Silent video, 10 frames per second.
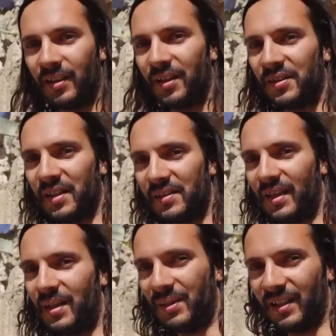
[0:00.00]
Das also ist echt
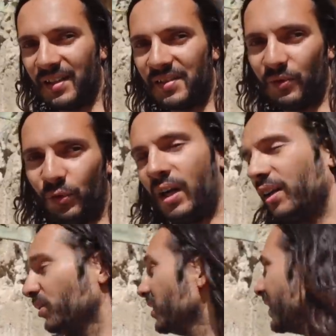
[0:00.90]
der Hammer. Da ist hier vor
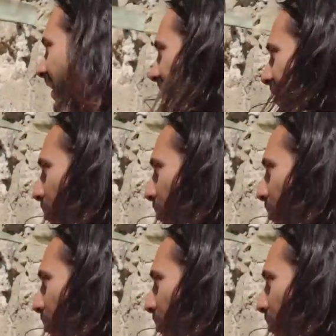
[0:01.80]
800 Jahren dieser